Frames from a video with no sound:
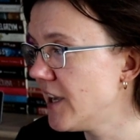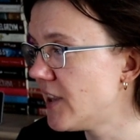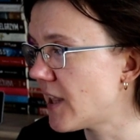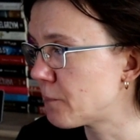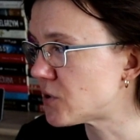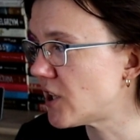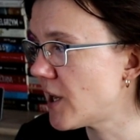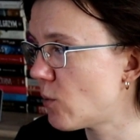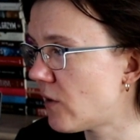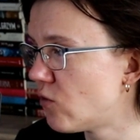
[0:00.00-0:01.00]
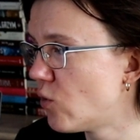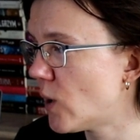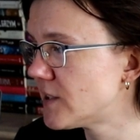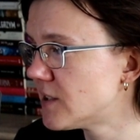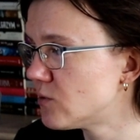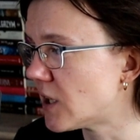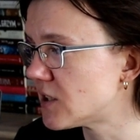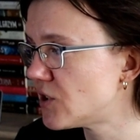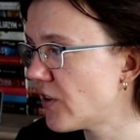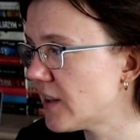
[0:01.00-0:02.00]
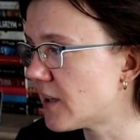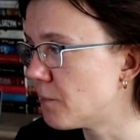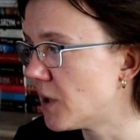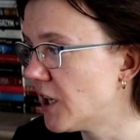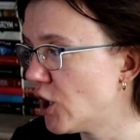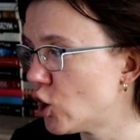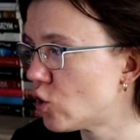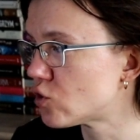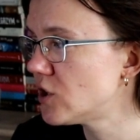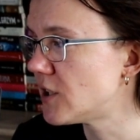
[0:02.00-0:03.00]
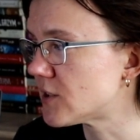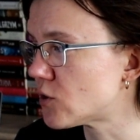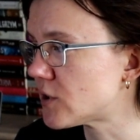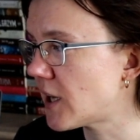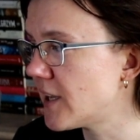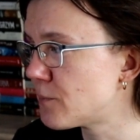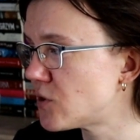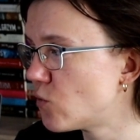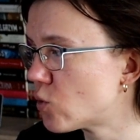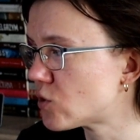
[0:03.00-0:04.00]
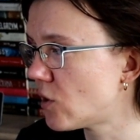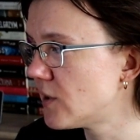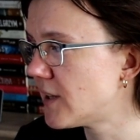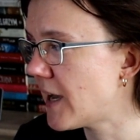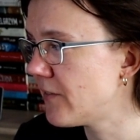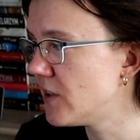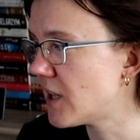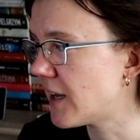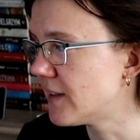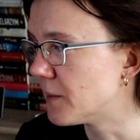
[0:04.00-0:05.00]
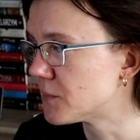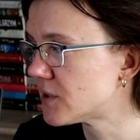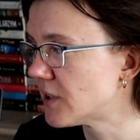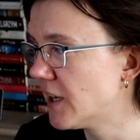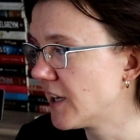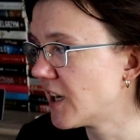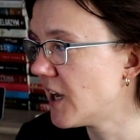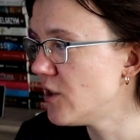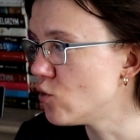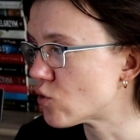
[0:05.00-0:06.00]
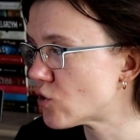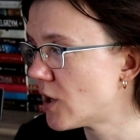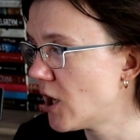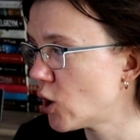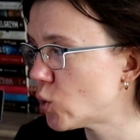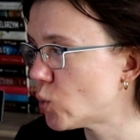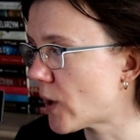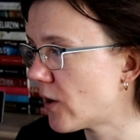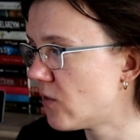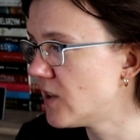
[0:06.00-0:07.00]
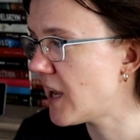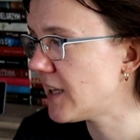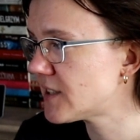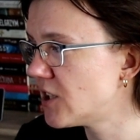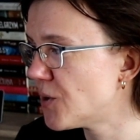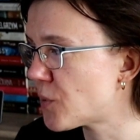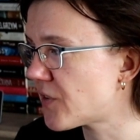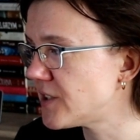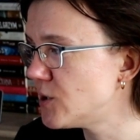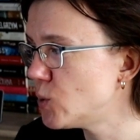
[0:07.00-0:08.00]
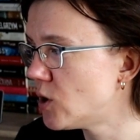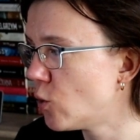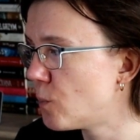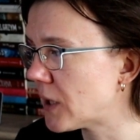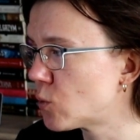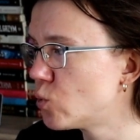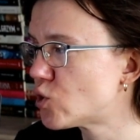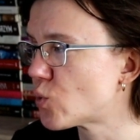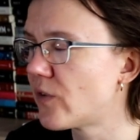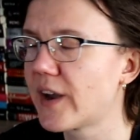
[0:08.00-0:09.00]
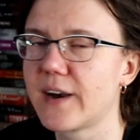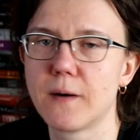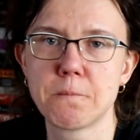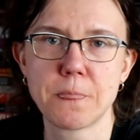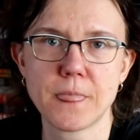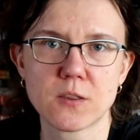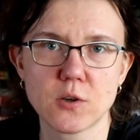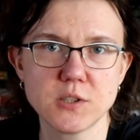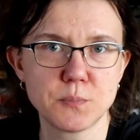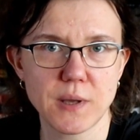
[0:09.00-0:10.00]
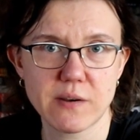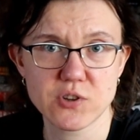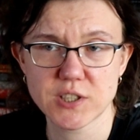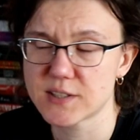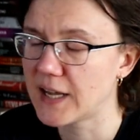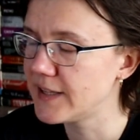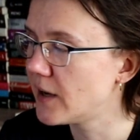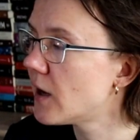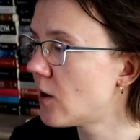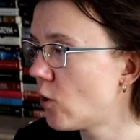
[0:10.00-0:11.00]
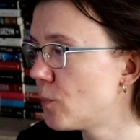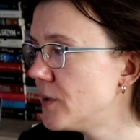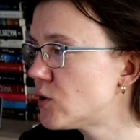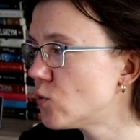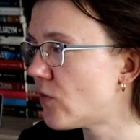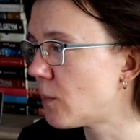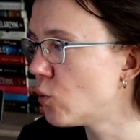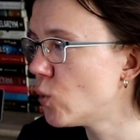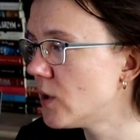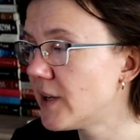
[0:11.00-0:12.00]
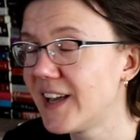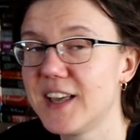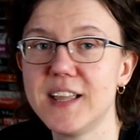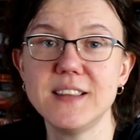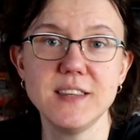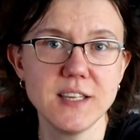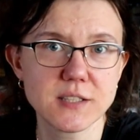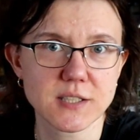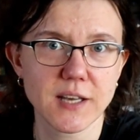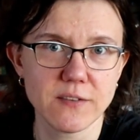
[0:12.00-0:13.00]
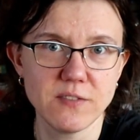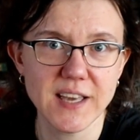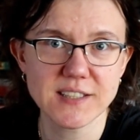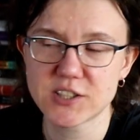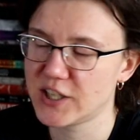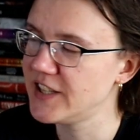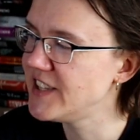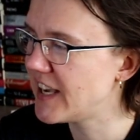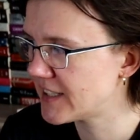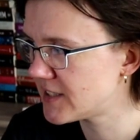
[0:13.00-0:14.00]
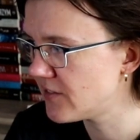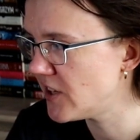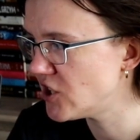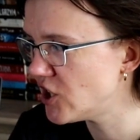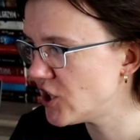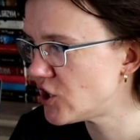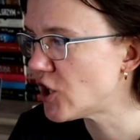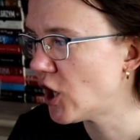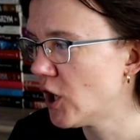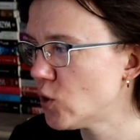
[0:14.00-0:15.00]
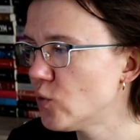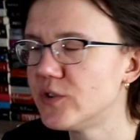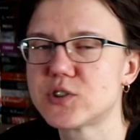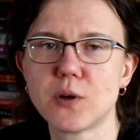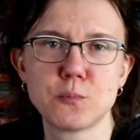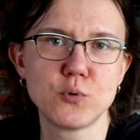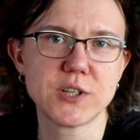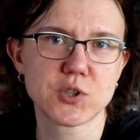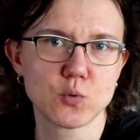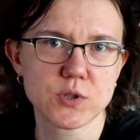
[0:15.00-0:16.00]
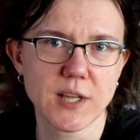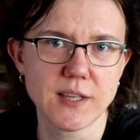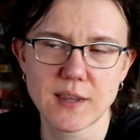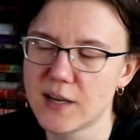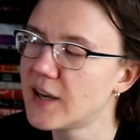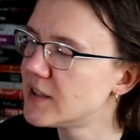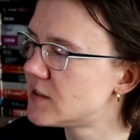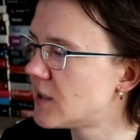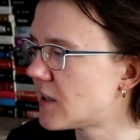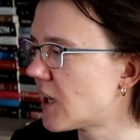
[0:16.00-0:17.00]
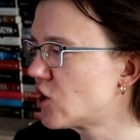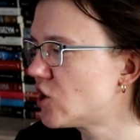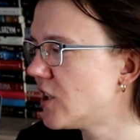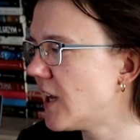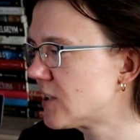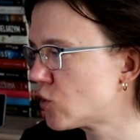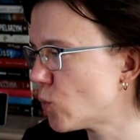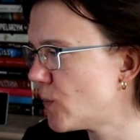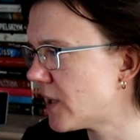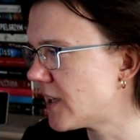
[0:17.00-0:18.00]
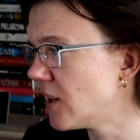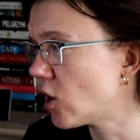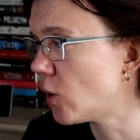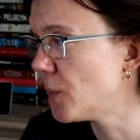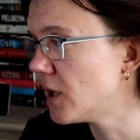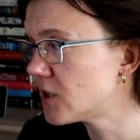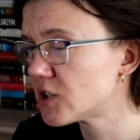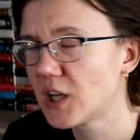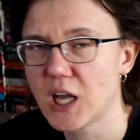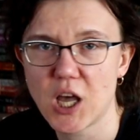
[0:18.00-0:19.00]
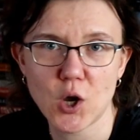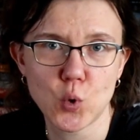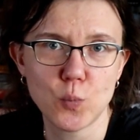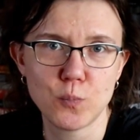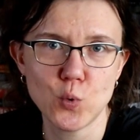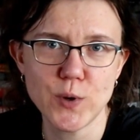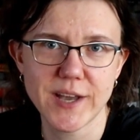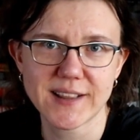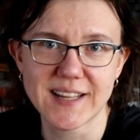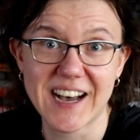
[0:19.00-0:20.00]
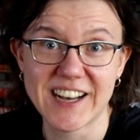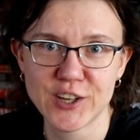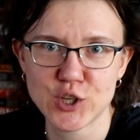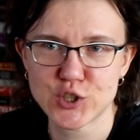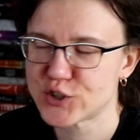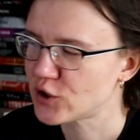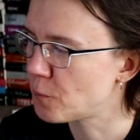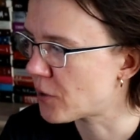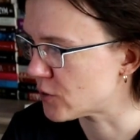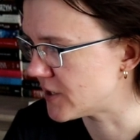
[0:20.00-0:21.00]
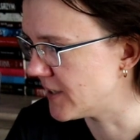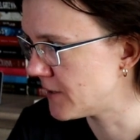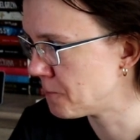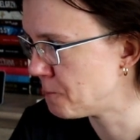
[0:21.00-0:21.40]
i ta przejęła władzę nad światem, do życia zostaje przywrócony David Adams, geniusz, którego wynalazki doprowadziły do upadku człowieka. To jest pierwsze zdanie opisu fabuły nic więcej nie chcę wiedzieć. Tu występuje sztuczna inteligencja, także ja sobie ten komiks kupuję na 100%.